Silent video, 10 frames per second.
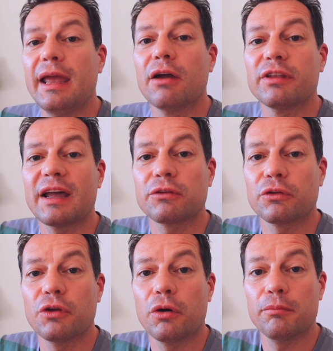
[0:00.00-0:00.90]
Et en
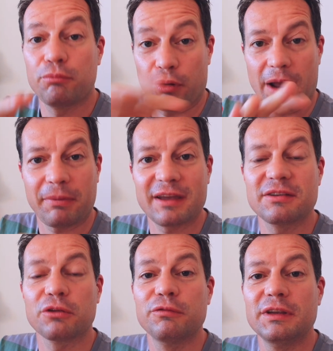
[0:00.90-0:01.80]
attendant, pour la
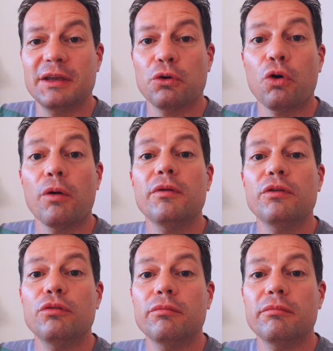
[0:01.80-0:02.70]
présente vidéo,
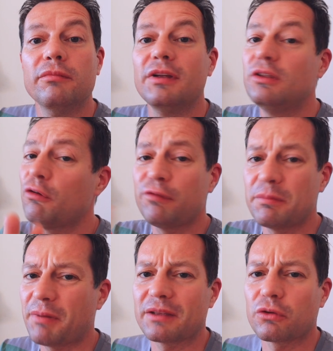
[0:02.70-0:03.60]
ne
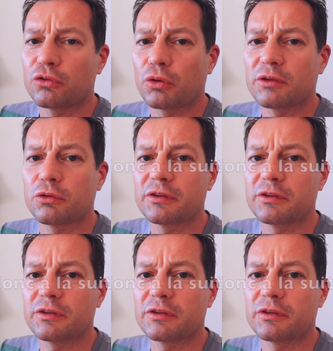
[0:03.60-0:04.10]
faites pas attention à ce